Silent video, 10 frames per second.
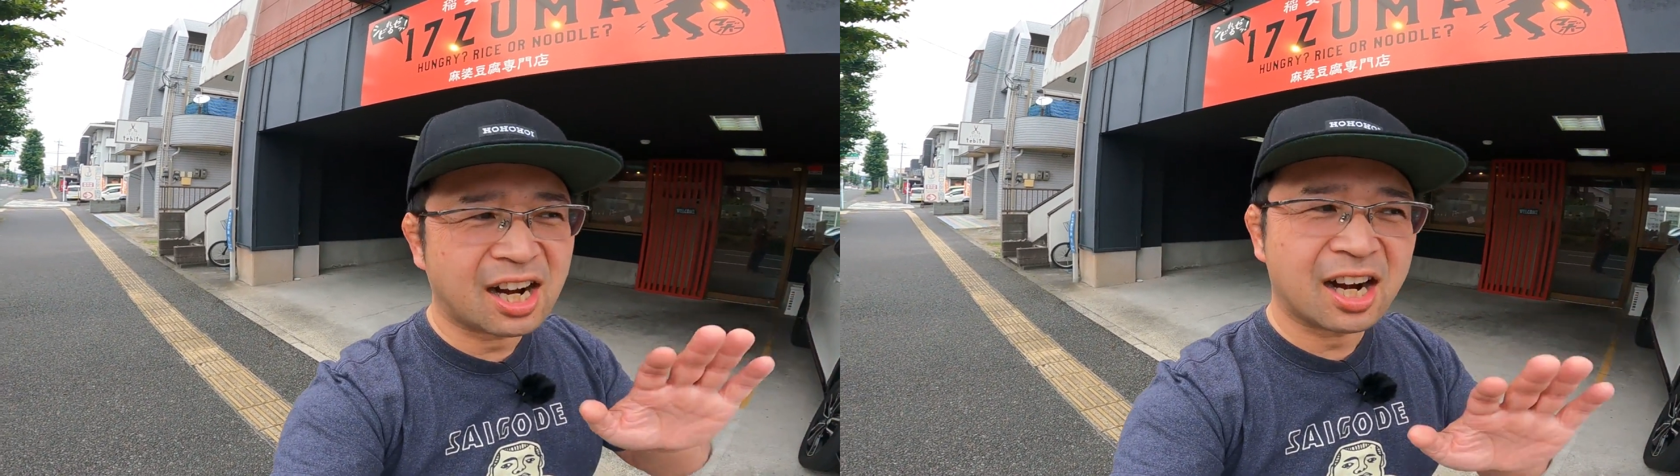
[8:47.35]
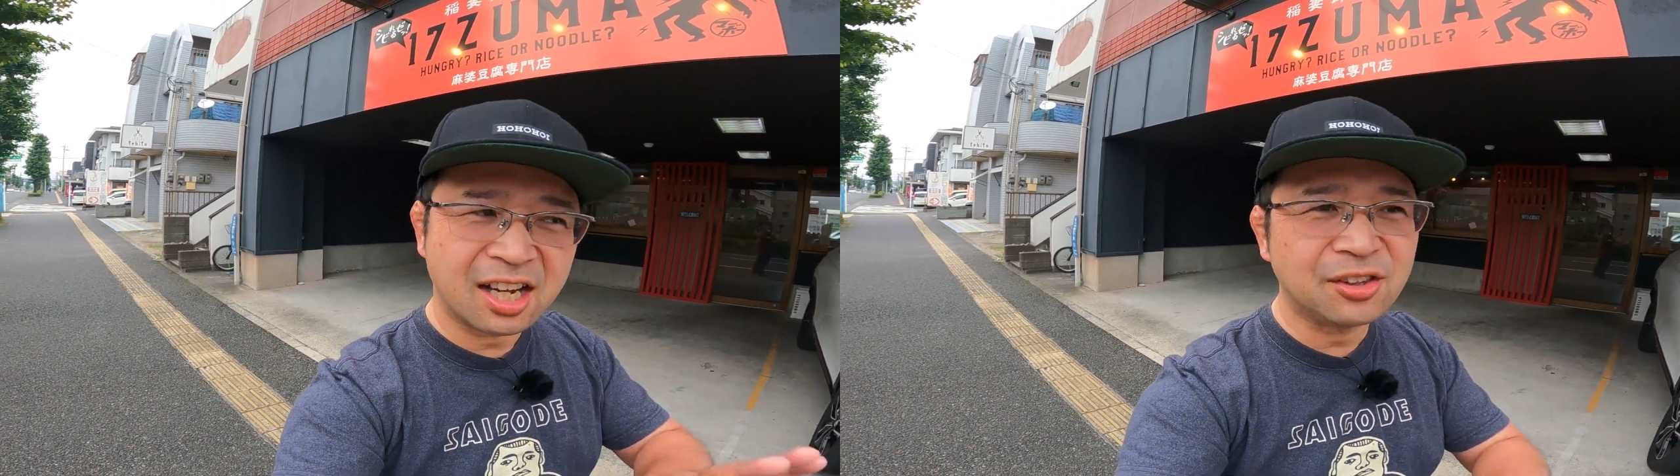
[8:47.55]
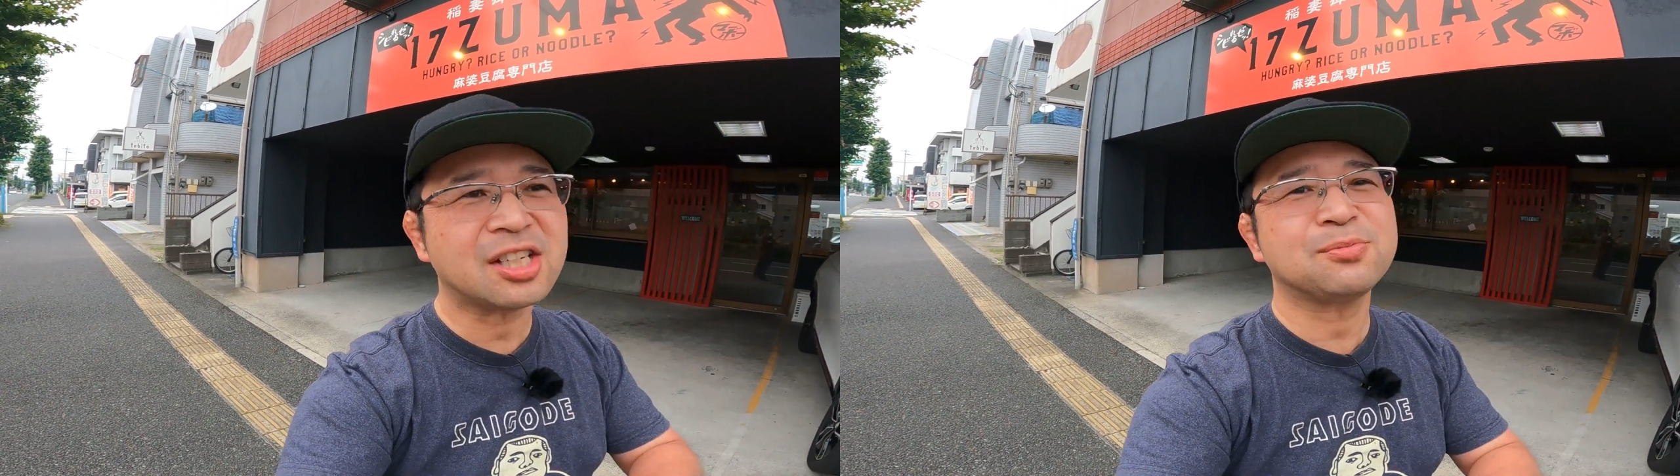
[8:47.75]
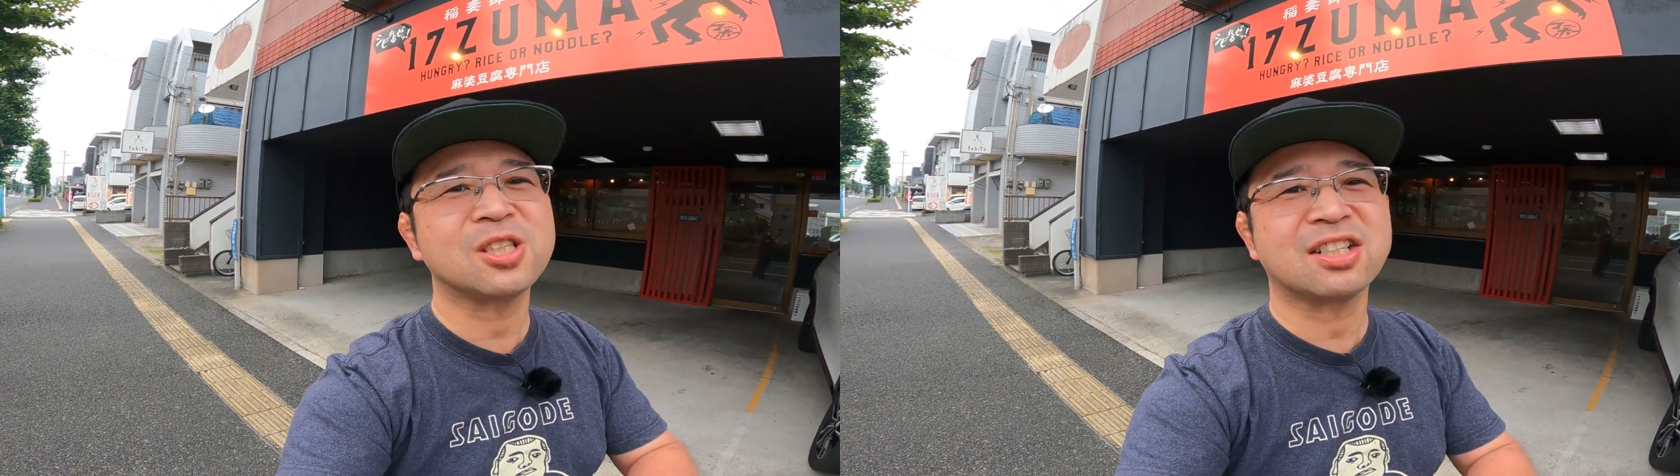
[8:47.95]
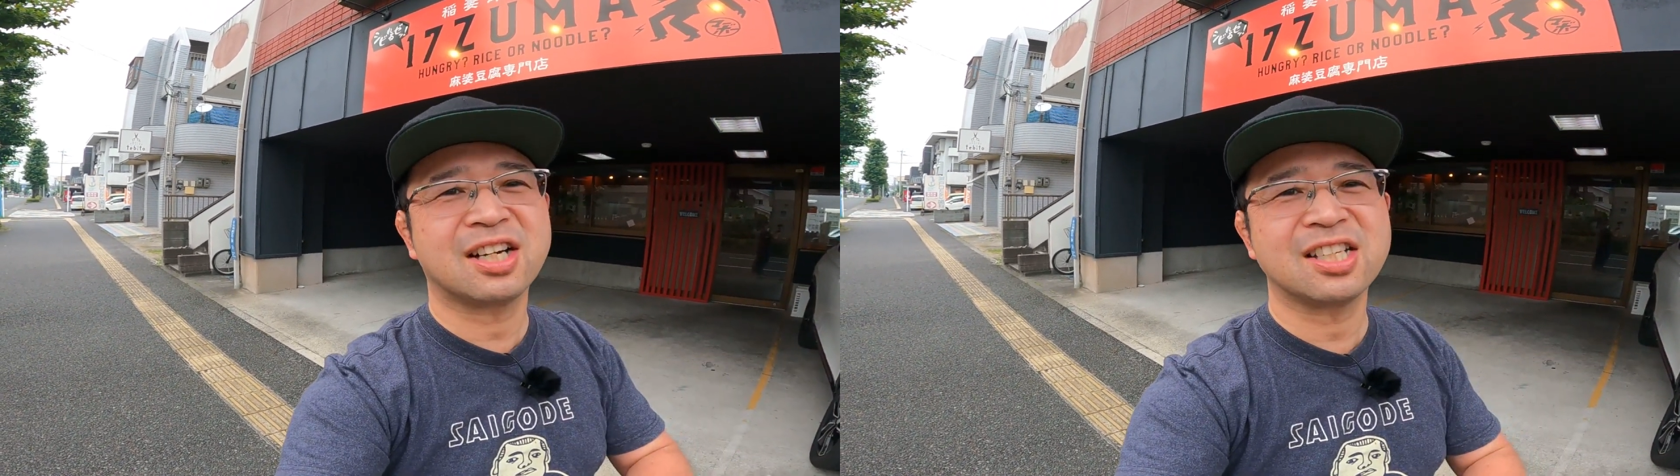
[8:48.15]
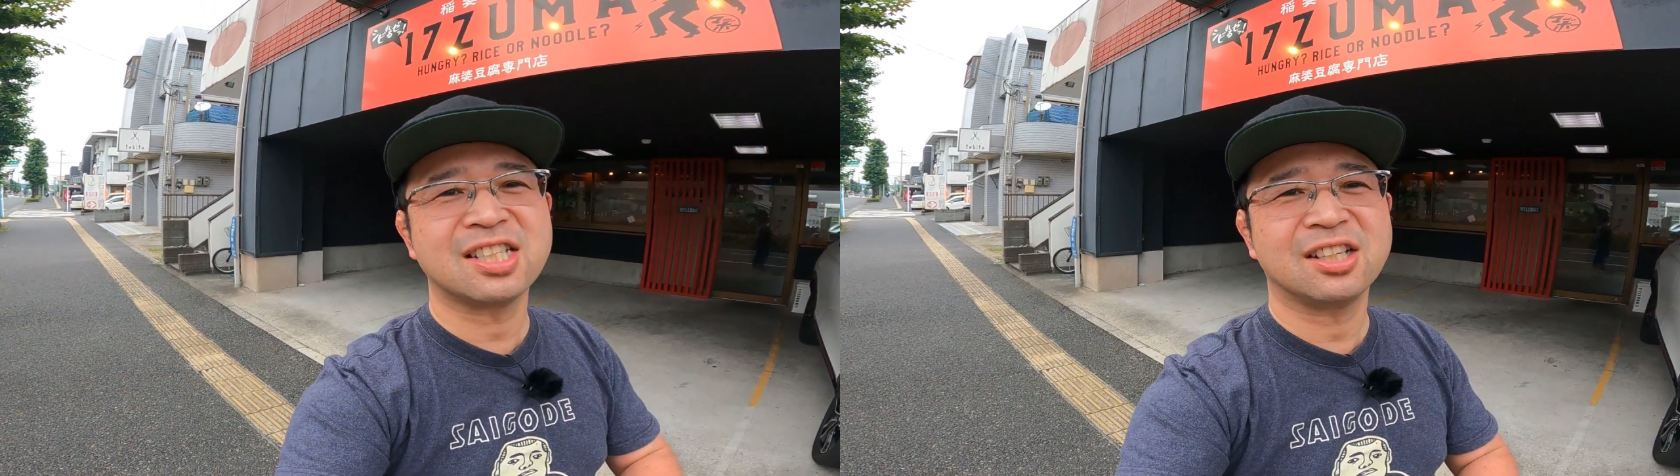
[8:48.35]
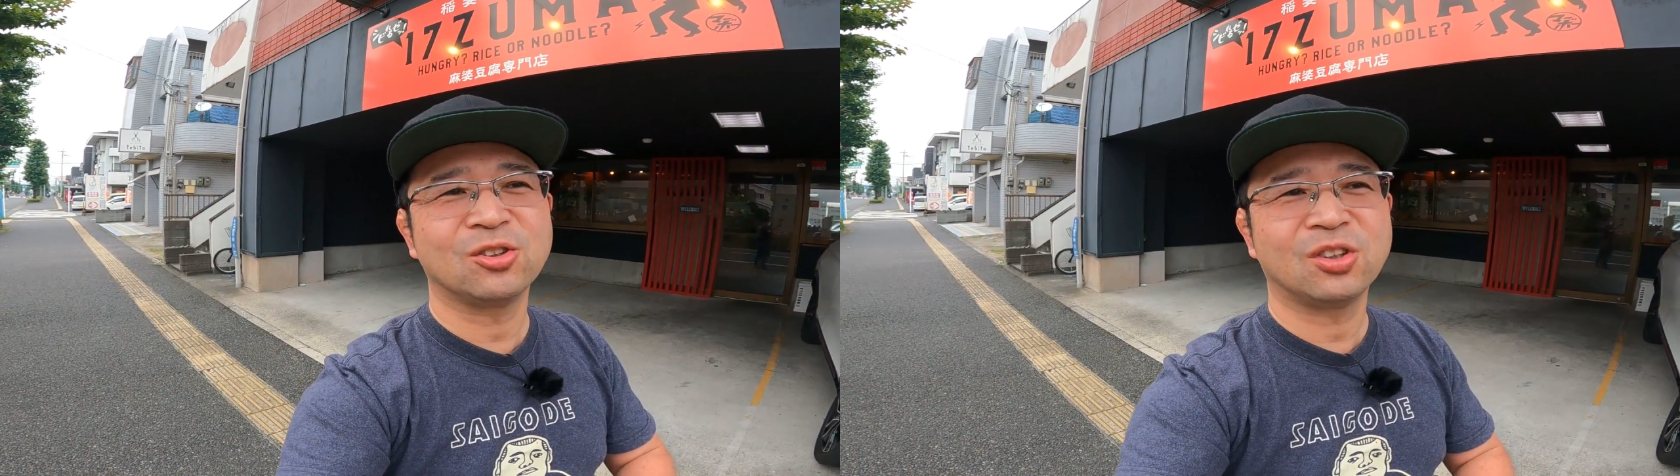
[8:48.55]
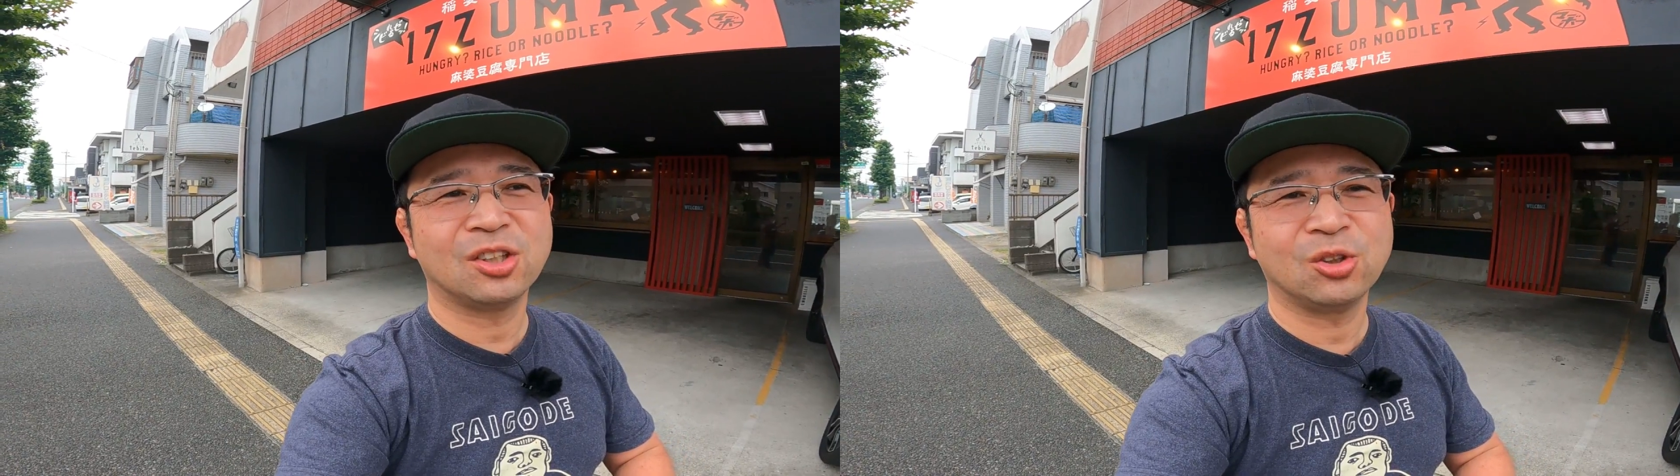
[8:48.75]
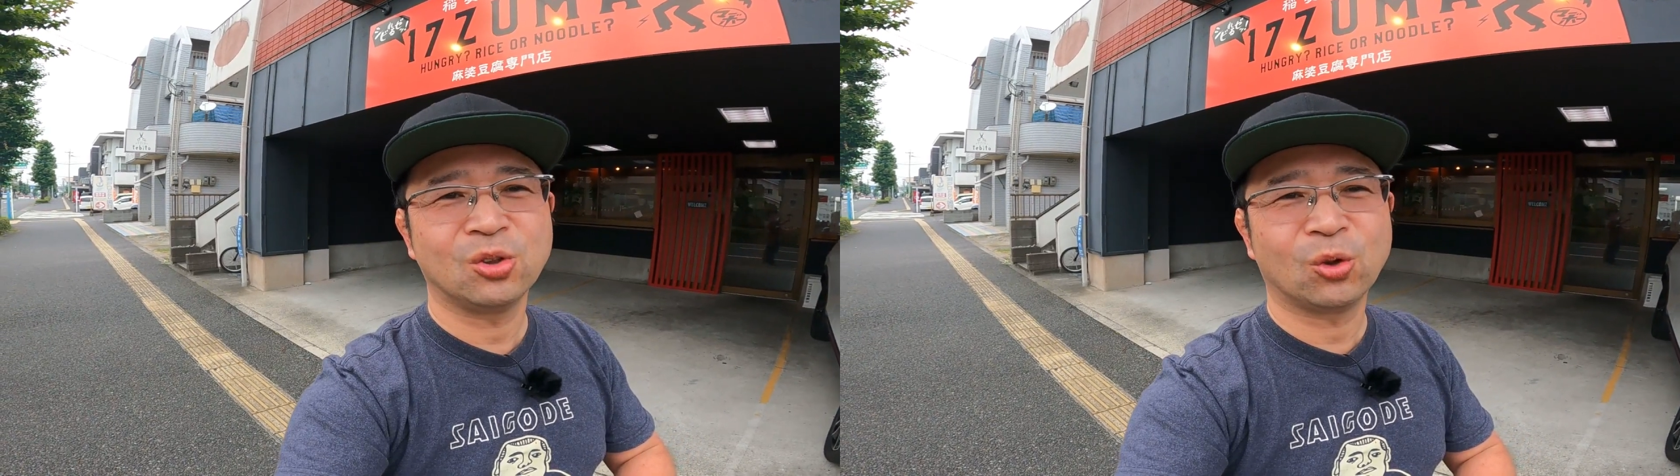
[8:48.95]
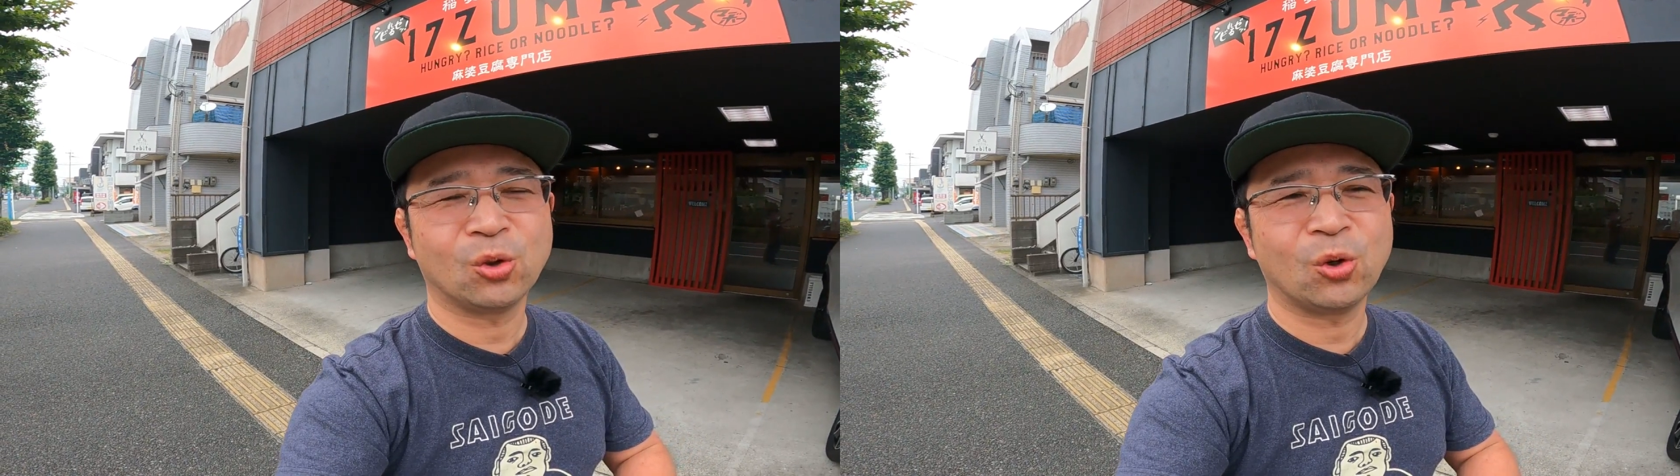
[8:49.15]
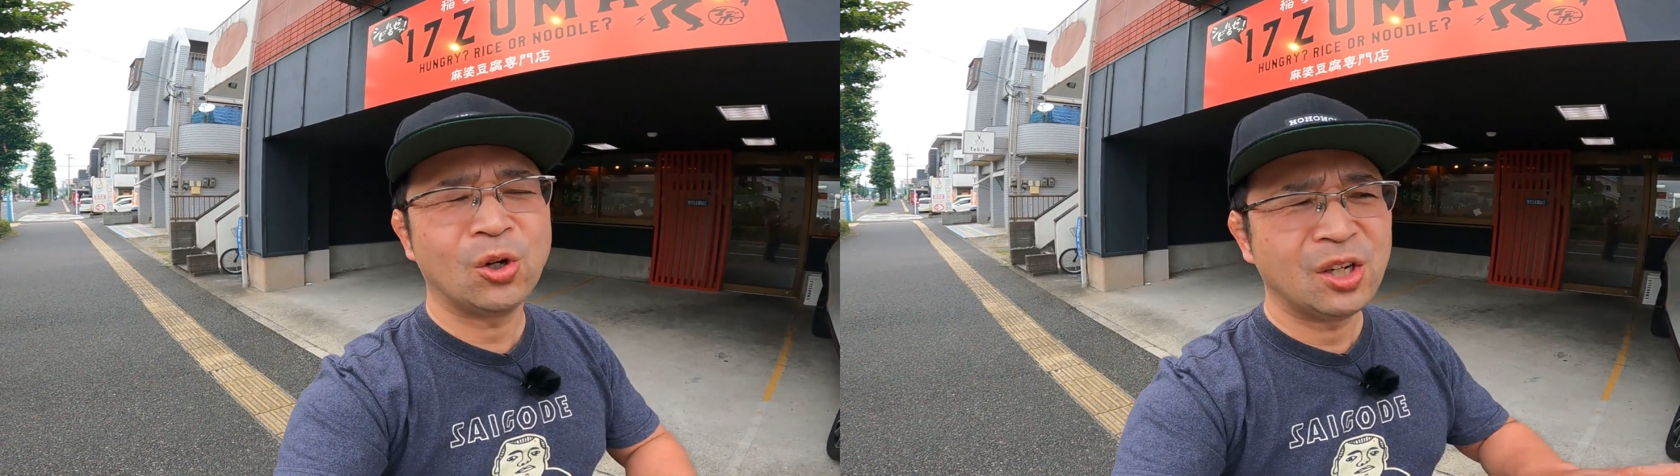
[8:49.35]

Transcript: カレーの味もしっかりしてるっていうこの